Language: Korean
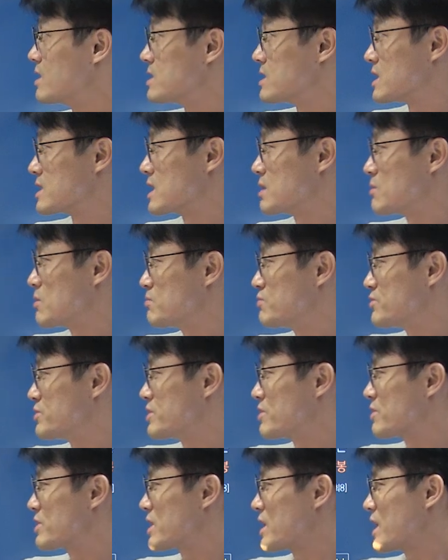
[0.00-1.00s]
자,
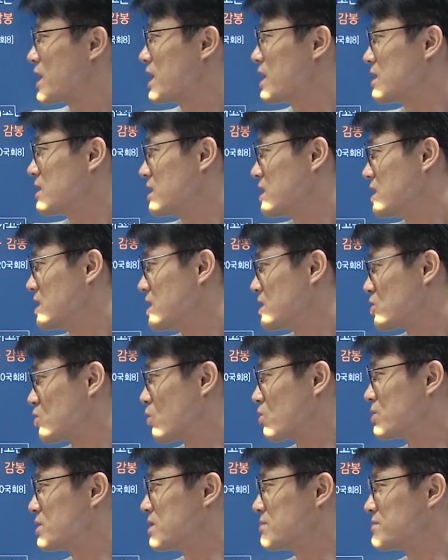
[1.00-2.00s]
사법부는 이렇게
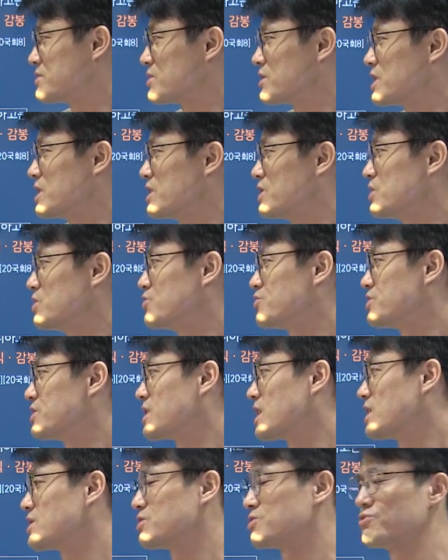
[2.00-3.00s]
독립성이
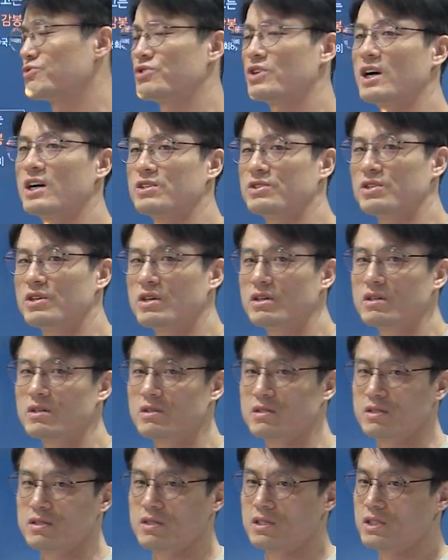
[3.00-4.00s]
유지가 중요하죠.
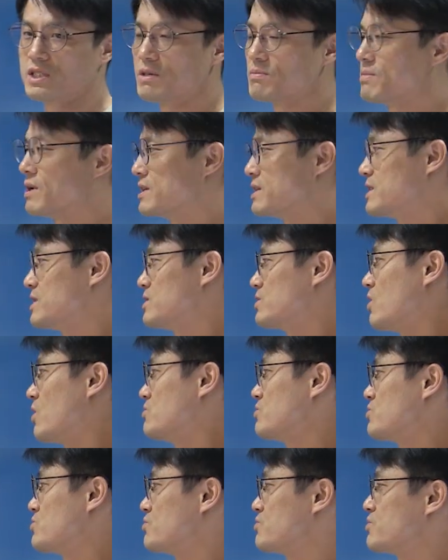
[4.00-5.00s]
재판이
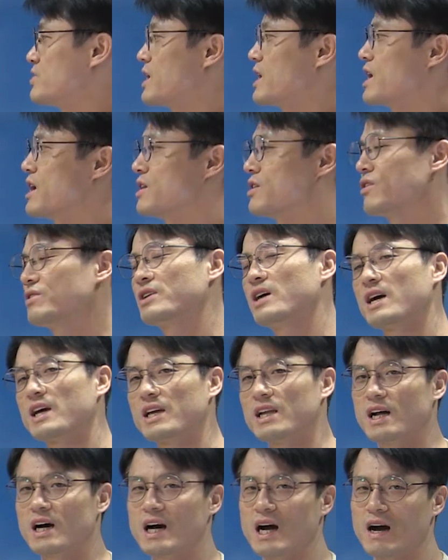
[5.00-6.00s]
어느 누구의
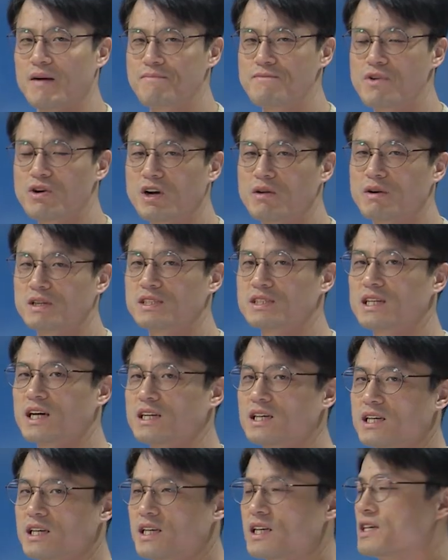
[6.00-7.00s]
영향이나 압력을 받지
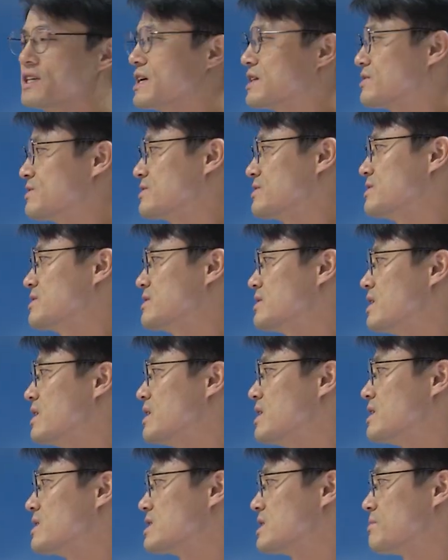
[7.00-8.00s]
않기 위해서는
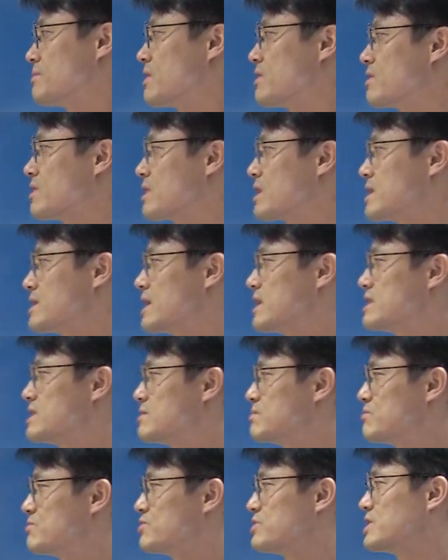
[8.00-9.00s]
자, 법관의
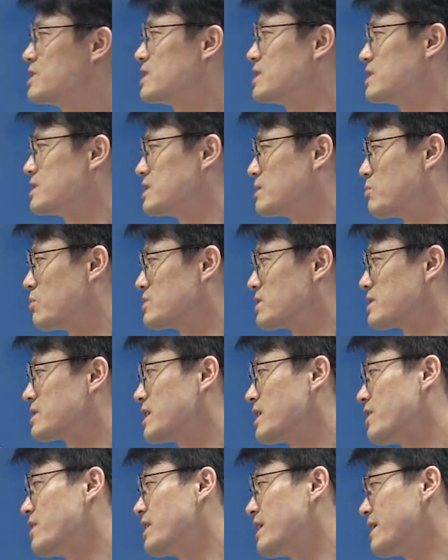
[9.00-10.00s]
신분이 이제
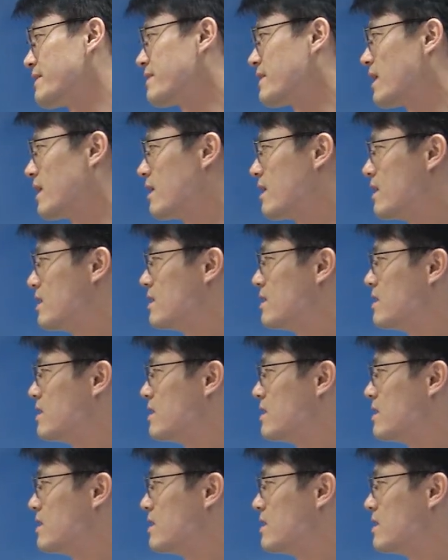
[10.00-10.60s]
보장되어야 한다.